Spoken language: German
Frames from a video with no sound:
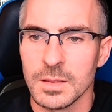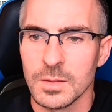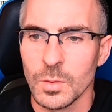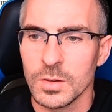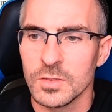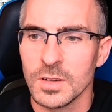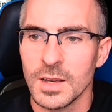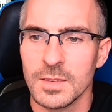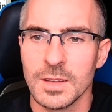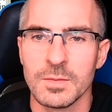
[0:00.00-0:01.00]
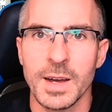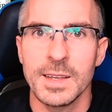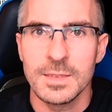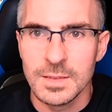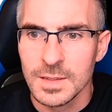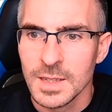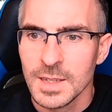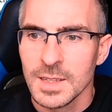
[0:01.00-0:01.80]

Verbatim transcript: deutschen rassigen Weißen.